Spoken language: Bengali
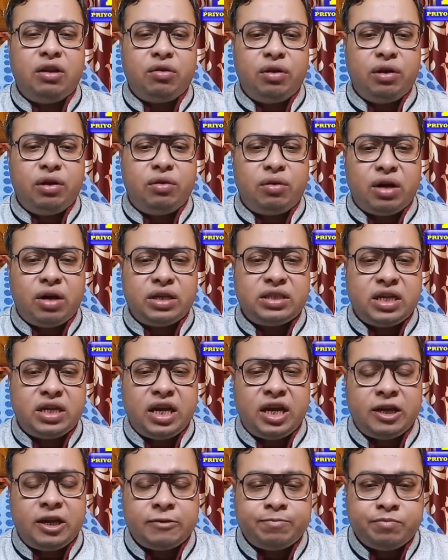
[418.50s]
রইল
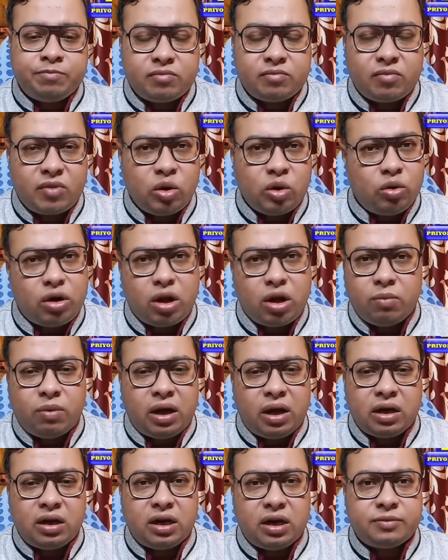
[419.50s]
আজকে গোটা
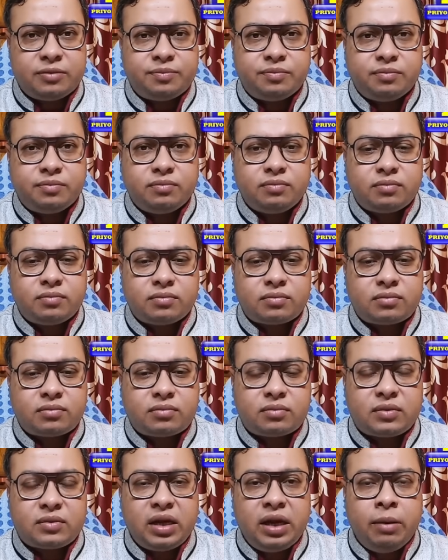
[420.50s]
বাংলা
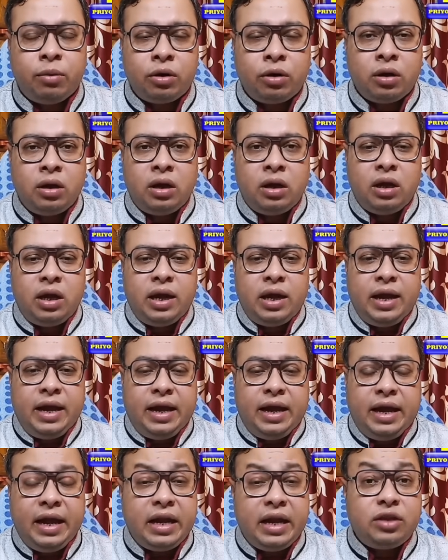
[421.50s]
এবং
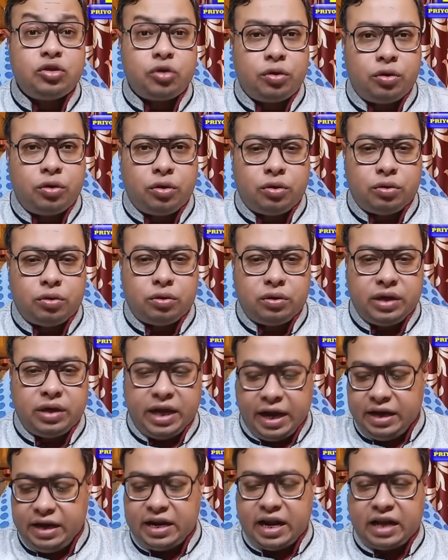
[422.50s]
এর জন্য
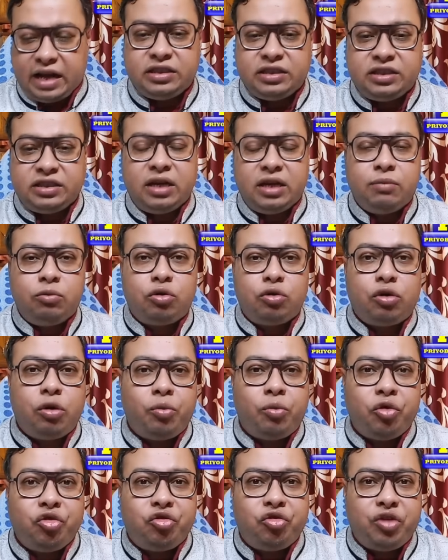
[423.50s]
এই রাজ্যের
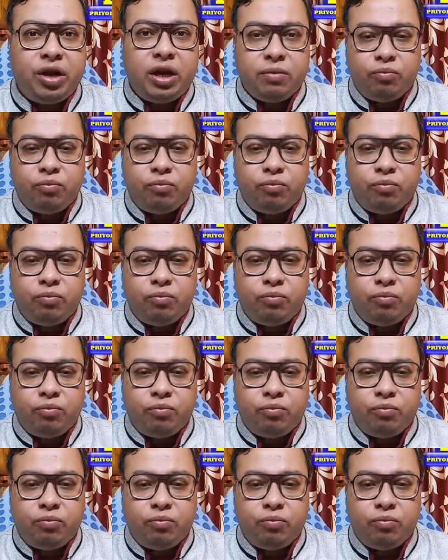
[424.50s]
মুখ্যমন্ত্রী